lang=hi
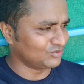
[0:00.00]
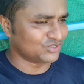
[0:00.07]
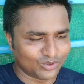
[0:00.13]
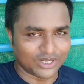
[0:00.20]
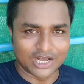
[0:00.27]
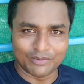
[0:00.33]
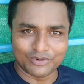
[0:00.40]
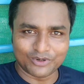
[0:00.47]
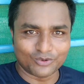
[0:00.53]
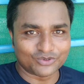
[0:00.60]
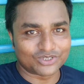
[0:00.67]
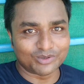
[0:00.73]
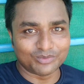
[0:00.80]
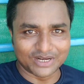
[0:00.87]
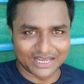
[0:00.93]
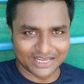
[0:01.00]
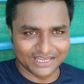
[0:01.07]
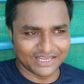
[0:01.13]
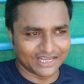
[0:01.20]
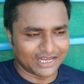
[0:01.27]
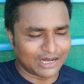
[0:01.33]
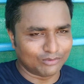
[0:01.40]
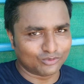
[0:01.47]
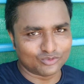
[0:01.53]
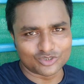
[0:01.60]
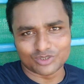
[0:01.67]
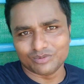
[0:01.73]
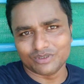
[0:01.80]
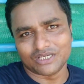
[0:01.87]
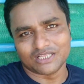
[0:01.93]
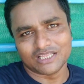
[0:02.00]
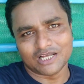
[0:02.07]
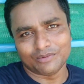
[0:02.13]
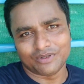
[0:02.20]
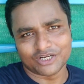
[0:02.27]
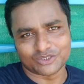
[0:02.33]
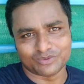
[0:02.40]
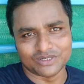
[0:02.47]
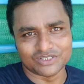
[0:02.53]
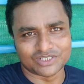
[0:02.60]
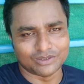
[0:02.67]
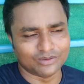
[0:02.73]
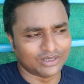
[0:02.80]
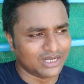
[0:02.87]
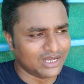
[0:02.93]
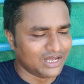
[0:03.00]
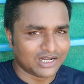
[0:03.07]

तो यहाँ पर वो सब नहीं है आप कुछ भी कितना भी एक्सपेंसिव